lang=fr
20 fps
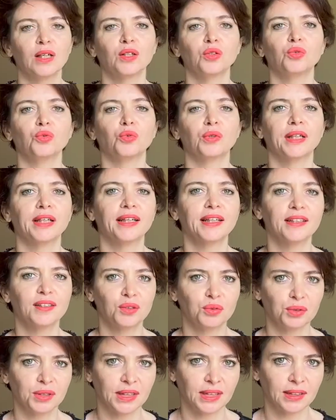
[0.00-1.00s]
Donc les
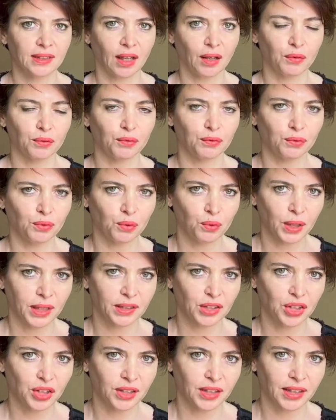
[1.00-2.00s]
sous-titres vont
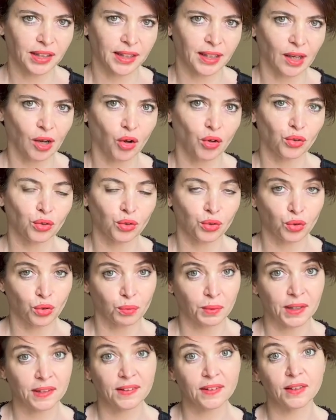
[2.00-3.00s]
être générés en
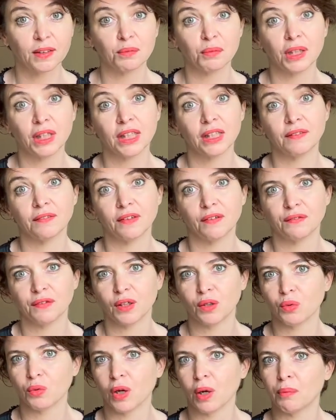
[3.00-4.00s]
automatique, mais il va
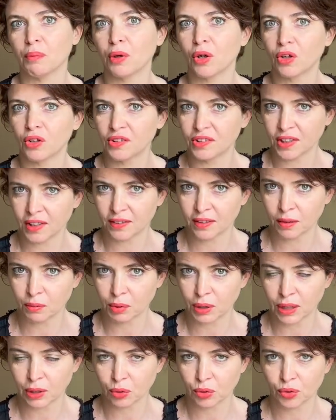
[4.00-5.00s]
falloir prendre certaines
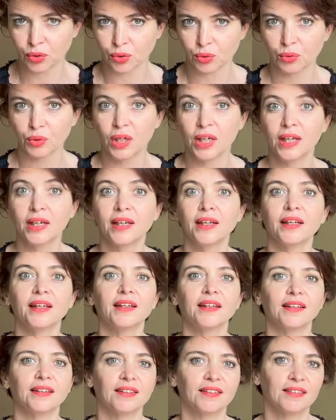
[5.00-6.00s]
précautions
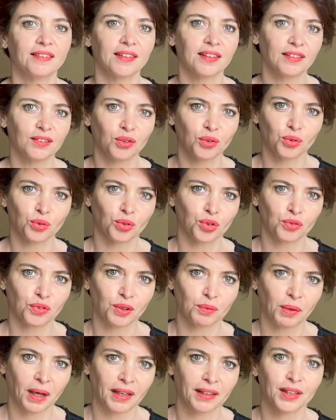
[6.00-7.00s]
et c'est ce dont je
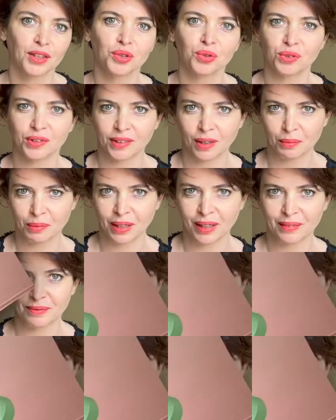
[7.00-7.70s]
vais te parler juste après